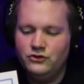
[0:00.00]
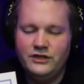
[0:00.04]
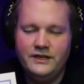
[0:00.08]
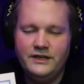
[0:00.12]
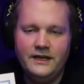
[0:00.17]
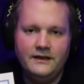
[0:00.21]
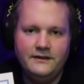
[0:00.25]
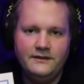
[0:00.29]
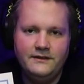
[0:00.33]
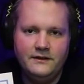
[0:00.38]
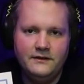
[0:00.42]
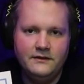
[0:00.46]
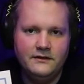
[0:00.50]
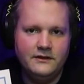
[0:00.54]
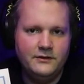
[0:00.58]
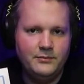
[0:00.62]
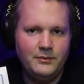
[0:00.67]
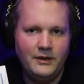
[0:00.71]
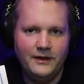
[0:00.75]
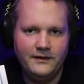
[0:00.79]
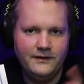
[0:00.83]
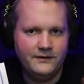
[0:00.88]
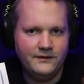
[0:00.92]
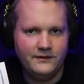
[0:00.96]
Kärtchen. Ich
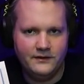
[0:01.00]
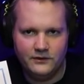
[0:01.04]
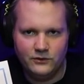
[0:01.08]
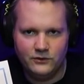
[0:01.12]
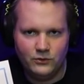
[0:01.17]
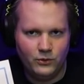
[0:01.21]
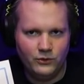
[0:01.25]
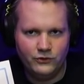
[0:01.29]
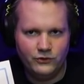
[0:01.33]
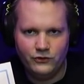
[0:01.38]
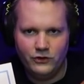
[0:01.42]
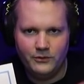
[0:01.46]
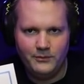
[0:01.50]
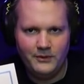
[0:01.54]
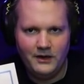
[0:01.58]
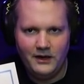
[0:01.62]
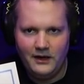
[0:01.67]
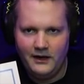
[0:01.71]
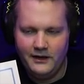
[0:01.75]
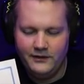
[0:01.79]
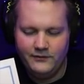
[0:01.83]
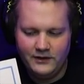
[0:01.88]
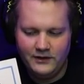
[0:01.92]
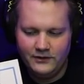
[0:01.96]
blende es hier in groß nochmal
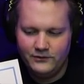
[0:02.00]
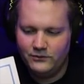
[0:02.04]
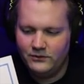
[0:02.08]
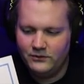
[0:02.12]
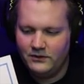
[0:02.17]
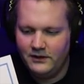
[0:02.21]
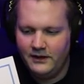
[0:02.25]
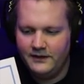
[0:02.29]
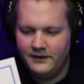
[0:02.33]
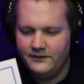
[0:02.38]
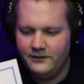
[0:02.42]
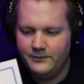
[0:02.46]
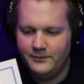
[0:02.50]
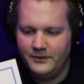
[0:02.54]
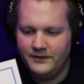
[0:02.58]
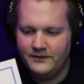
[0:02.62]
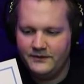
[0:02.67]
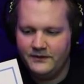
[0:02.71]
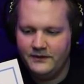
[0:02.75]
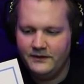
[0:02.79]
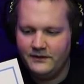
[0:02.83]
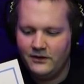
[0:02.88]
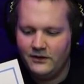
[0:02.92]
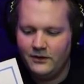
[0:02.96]
ein, weil so in klein sieht man es
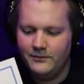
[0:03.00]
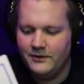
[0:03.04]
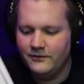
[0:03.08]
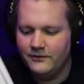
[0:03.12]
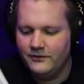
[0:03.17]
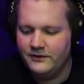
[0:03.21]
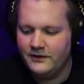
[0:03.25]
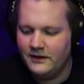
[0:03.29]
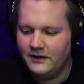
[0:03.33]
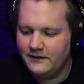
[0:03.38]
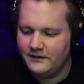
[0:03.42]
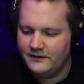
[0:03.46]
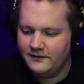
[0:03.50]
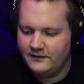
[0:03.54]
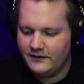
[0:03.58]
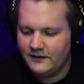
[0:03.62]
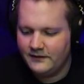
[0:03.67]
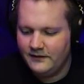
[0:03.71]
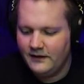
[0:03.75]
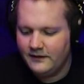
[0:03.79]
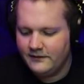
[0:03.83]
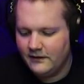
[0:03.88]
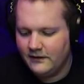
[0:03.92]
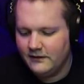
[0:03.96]
eh kaum. Da wird halt gesagt,
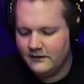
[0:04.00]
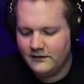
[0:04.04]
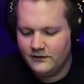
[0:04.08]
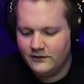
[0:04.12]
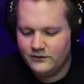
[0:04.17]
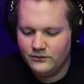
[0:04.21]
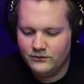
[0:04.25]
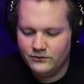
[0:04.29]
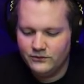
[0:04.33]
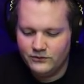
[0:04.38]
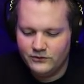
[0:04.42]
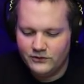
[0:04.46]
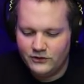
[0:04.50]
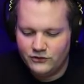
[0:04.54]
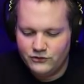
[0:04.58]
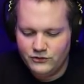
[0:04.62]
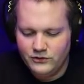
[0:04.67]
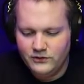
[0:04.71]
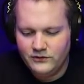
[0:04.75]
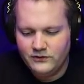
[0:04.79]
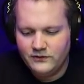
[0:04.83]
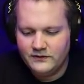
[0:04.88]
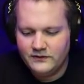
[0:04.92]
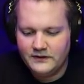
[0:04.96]
ja, danke, dass du uns
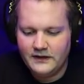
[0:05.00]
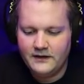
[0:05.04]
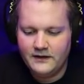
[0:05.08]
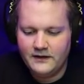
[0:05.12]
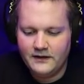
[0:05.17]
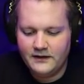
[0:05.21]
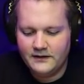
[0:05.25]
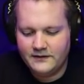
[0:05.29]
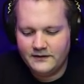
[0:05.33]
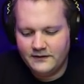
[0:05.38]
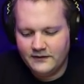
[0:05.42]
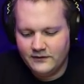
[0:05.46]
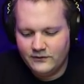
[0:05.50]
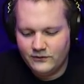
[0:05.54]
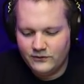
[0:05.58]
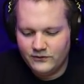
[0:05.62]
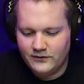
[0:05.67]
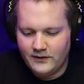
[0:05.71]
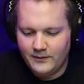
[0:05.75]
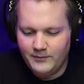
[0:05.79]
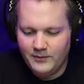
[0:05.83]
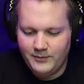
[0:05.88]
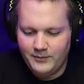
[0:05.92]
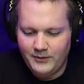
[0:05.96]
unterstützt. Der, der das Ding
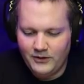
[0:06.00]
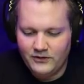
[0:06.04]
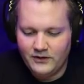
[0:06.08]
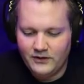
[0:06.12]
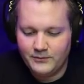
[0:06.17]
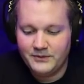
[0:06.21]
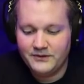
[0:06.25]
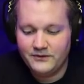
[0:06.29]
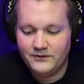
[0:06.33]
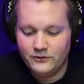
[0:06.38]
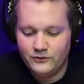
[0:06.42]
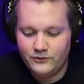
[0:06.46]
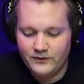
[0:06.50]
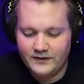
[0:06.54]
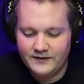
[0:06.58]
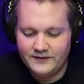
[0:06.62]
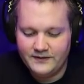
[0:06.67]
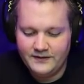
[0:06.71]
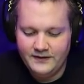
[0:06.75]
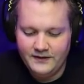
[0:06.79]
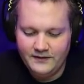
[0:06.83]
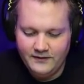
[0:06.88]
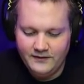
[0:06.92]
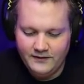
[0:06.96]
zusammengebaut hat, beziehungsweise
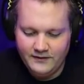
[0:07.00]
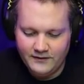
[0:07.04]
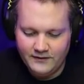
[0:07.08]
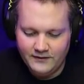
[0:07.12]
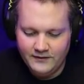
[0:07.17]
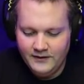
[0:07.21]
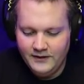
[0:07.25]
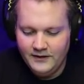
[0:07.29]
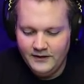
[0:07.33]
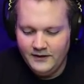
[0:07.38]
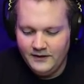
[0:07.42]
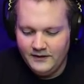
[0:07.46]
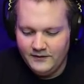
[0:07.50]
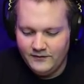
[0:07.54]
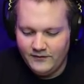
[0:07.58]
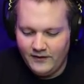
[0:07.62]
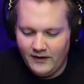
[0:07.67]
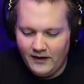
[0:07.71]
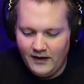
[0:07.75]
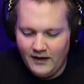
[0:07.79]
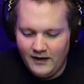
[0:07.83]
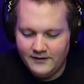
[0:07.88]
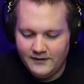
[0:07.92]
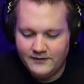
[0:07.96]
diejenige,
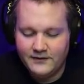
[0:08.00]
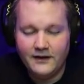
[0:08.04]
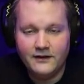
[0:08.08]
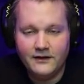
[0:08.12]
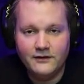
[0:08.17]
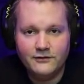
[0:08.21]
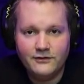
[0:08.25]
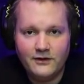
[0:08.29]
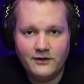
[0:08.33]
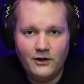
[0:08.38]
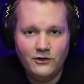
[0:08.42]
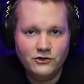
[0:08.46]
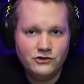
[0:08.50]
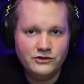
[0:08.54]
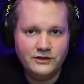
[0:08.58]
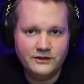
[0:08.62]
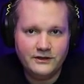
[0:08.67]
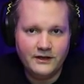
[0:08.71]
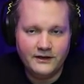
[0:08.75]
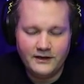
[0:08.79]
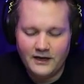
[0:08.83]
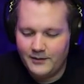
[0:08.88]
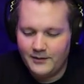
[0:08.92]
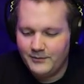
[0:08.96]
war halt seine Frau, steht
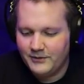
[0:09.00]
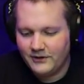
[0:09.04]
der Name